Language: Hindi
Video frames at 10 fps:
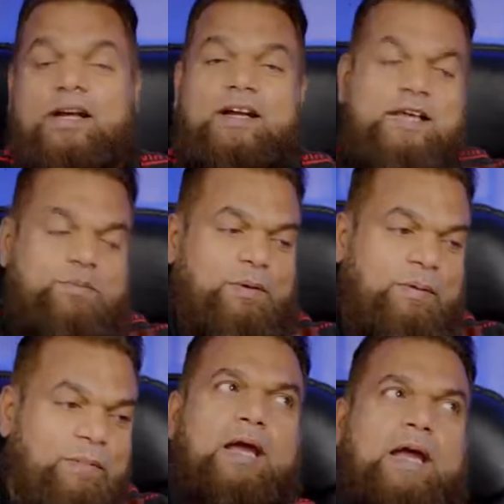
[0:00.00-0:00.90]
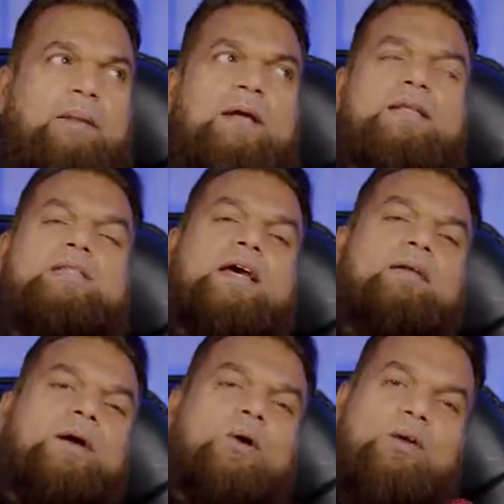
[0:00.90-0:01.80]
इट एज वेल एक बात का
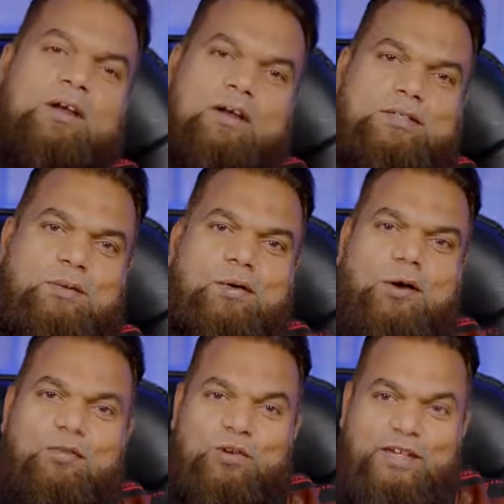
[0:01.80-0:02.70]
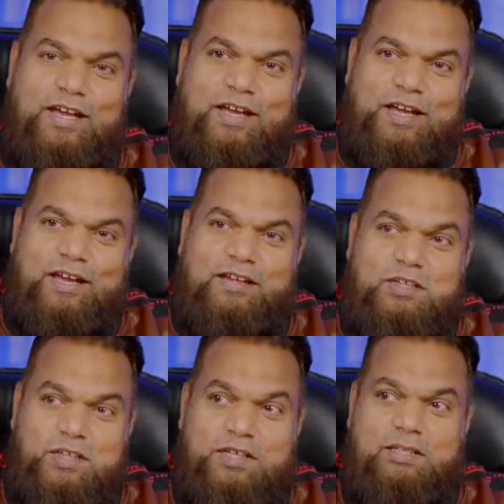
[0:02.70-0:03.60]
जिक्र मैं और करना चाहूँगा और वो ये कि
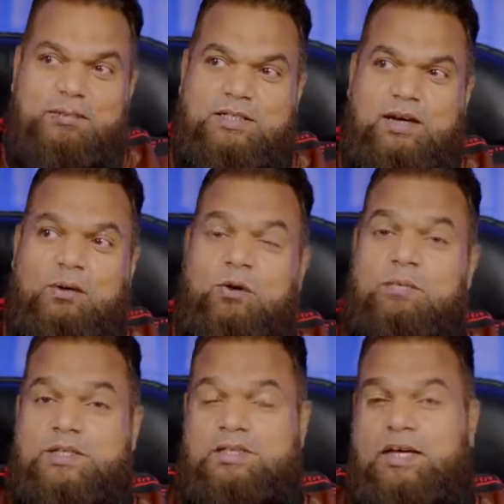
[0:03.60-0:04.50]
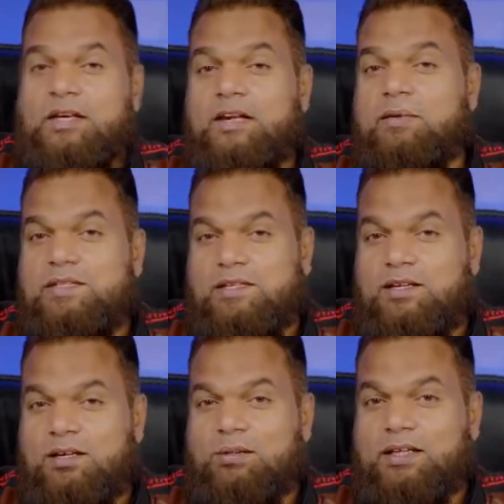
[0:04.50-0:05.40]
इनिशियली जब इंसान कोई भी चीज़ एडिटिंग में
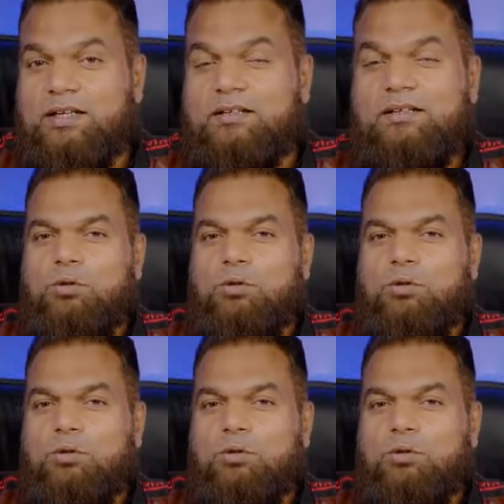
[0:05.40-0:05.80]
सीख रहा होता है ना